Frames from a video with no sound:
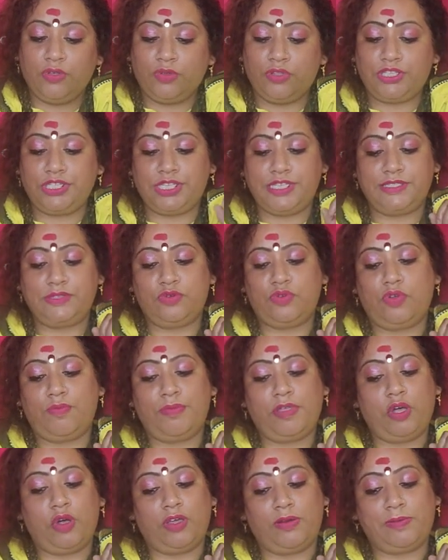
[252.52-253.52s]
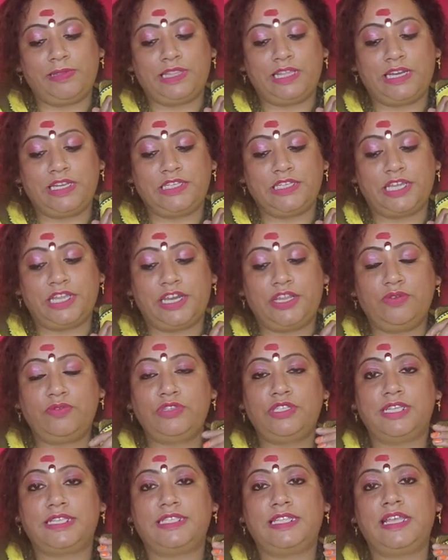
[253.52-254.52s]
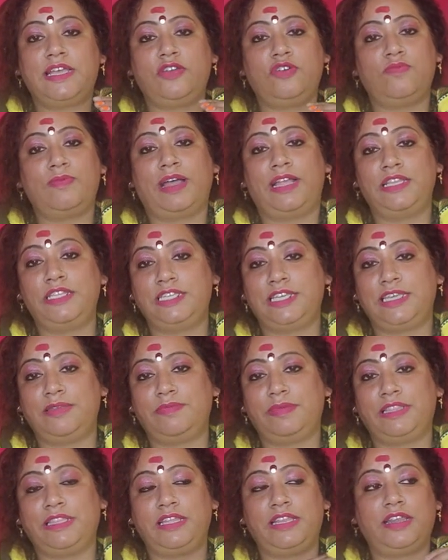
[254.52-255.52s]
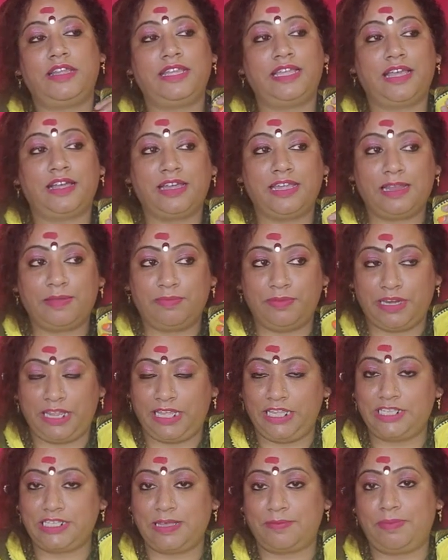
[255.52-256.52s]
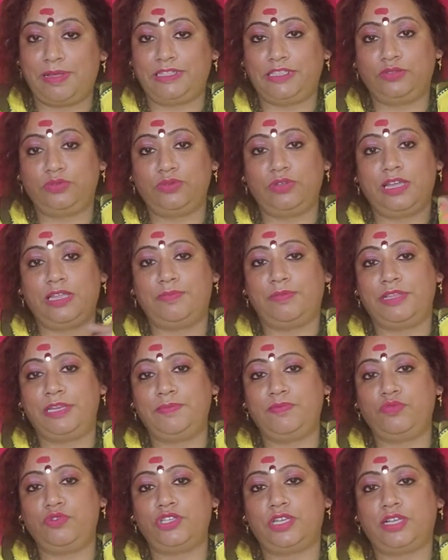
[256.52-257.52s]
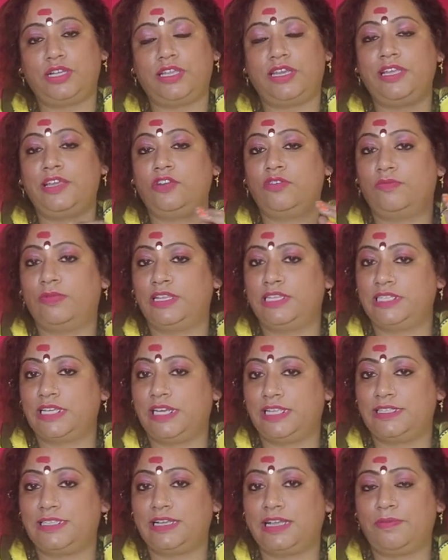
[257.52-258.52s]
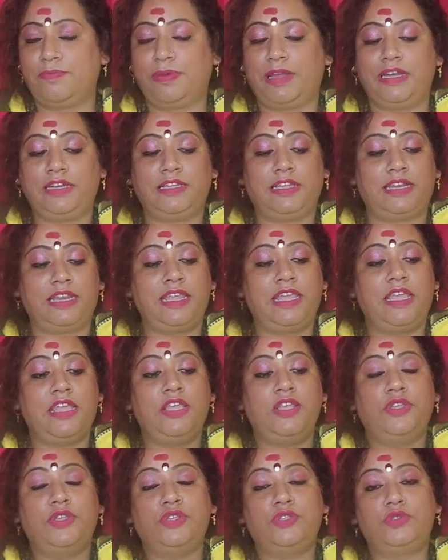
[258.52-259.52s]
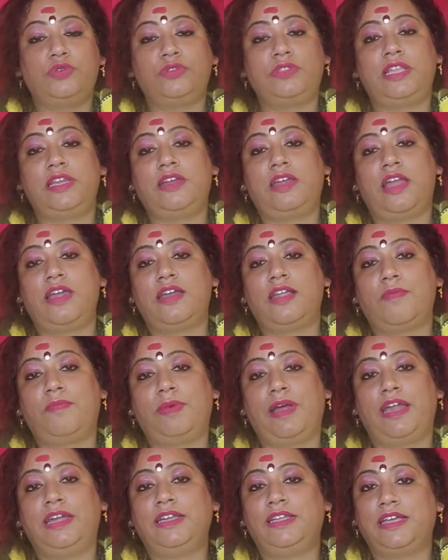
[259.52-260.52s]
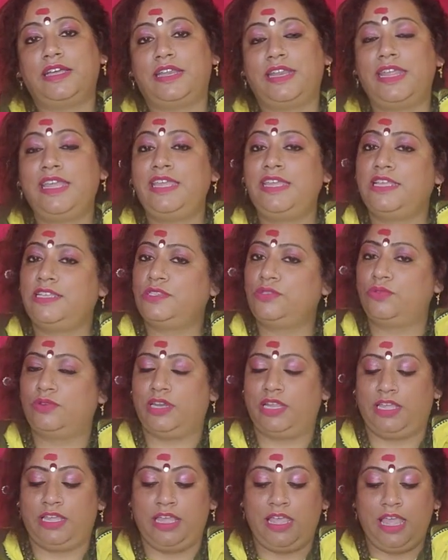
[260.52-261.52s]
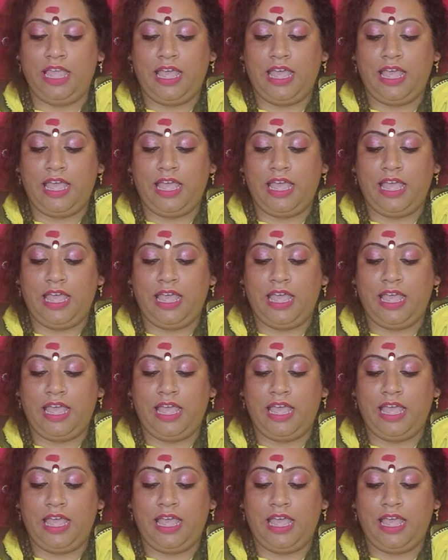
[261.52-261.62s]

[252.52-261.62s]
कुछ चीज़ों को मैं और बताने जा रही हूँ जैसे हनुमान जी के मंदिर अगर आप नहीं जा पाते तो घर पर ही पूजा करें हनुमान चालीसा का पाठ करें सुंदरकांड का पाठ करें या सुने